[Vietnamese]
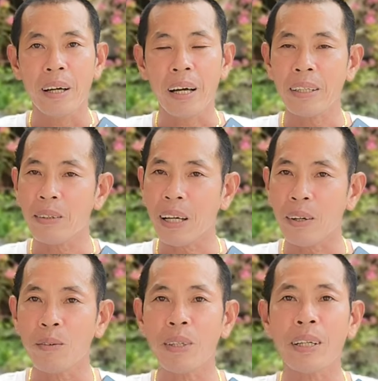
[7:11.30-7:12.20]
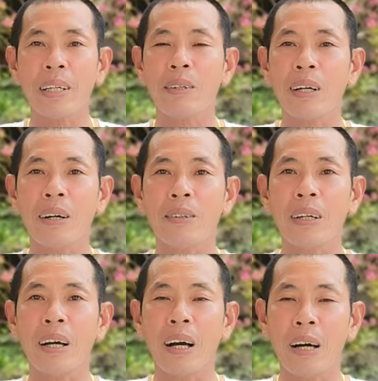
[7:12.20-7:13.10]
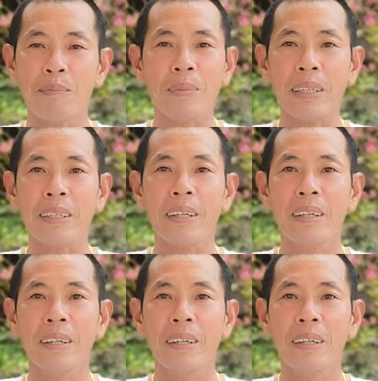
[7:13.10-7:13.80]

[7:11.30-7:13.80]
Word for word: ở chỗ nào cũng được yêu cầu là hợp là được